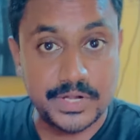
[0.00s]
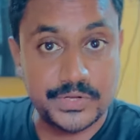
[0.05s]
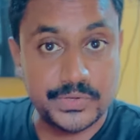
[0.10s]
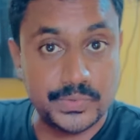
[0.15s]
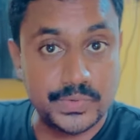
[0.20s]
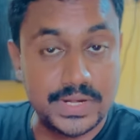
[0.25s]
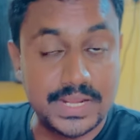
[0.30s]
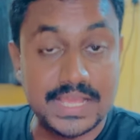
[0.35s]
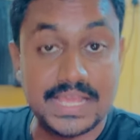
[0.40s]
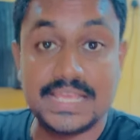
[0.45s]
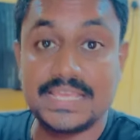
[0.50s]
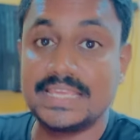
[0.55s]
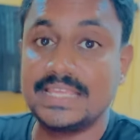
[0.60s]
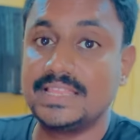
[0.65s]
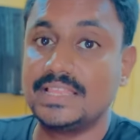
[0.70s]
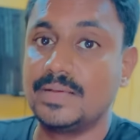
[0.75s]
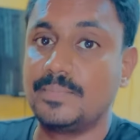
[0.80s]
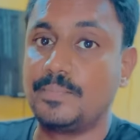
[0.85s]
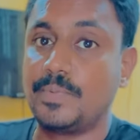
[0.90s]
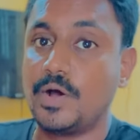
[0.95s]
மட்டும் இல்லை
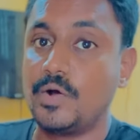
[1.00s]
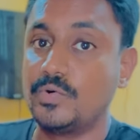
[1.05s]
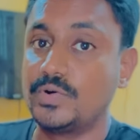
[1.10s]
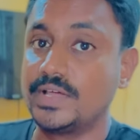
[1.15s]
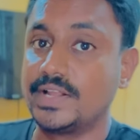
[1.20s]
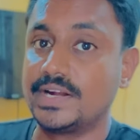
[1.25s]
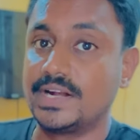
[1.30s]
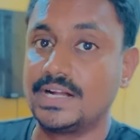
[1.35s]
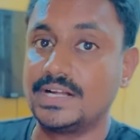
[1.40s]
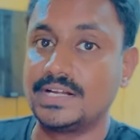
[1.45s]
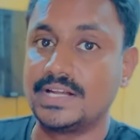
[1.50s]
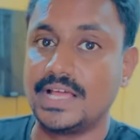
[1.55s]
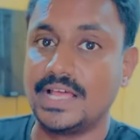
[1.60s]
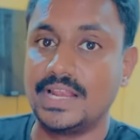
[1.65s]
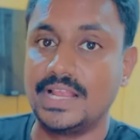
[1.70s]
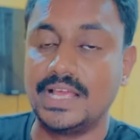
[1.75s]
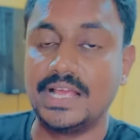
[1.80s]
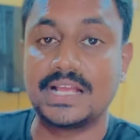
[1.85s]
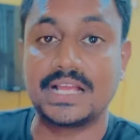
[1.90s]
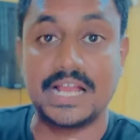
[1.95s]
இந்த
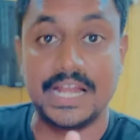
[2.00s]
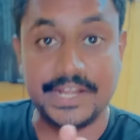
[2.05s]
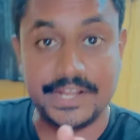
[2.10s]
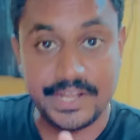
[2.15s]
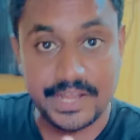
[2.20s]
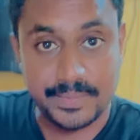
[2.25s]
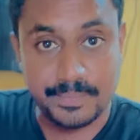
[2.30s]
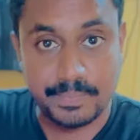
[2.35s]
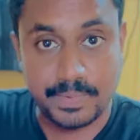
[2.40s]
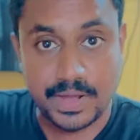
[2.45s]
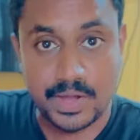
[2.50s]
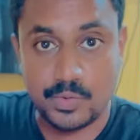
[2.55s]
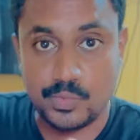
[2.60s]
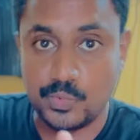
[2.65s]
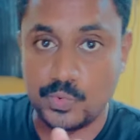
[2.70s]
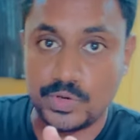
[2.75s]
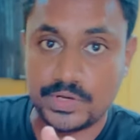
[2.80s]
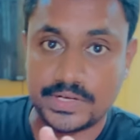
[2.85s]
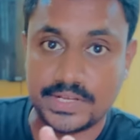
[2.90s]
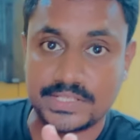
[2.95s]
பவுடர்கள்னால கண்டிப்பாக
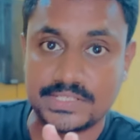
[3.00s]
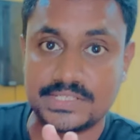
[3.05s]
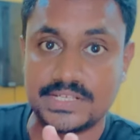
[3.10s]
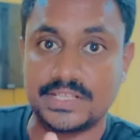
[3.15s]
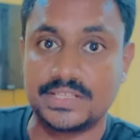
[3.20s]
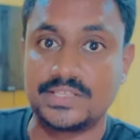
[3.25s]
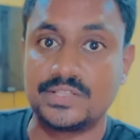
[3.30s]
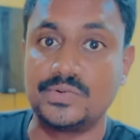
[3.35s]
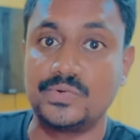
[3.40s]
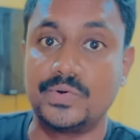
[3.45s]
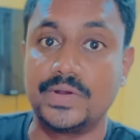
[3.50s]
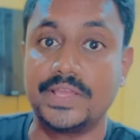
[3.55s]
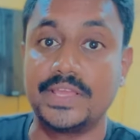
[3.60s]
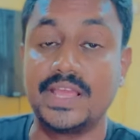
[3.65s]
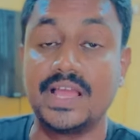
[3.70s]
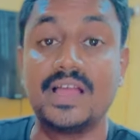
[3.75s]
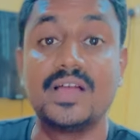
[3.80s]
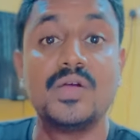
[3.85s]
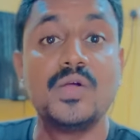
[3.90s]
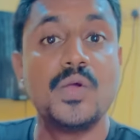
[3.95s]

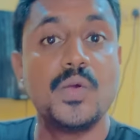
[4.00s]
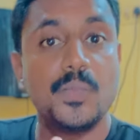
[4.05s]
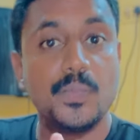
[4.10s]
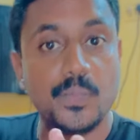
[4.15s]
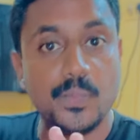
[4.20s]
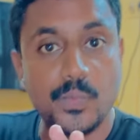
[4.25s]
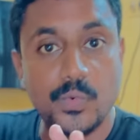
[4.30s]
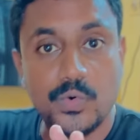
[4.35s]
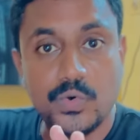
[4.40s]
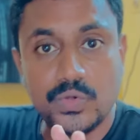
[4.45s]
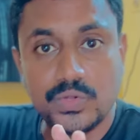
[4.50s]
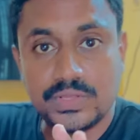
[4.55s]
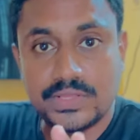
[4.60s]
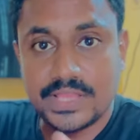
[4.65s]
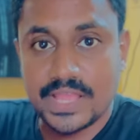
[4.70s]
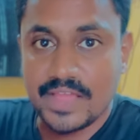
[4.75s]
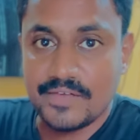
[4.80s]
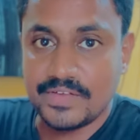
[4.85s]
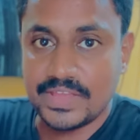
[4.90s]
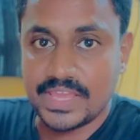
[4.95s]
ஊட்டச்சத்தினுடைய முழு
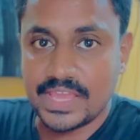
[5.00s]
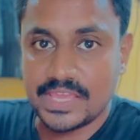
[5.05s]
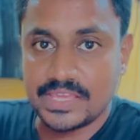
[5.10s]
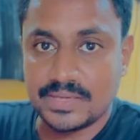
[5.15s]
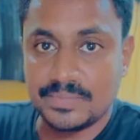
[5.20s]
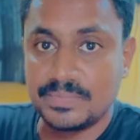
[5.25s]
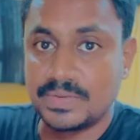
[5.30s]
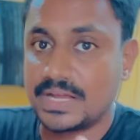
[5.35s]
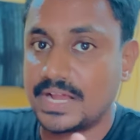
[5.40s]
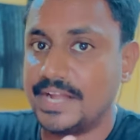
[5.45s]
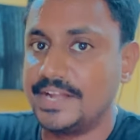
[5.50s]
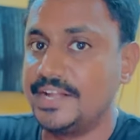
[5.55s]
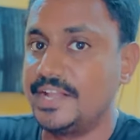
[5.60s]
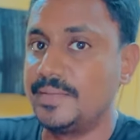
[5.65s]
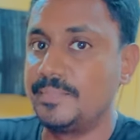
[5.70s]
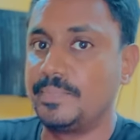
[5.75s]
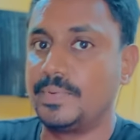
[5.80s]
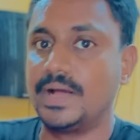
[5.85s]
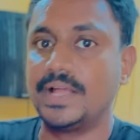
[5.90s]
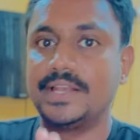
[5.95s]
தேவையையும்
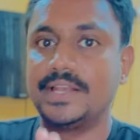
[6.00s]
கண்டிப்பா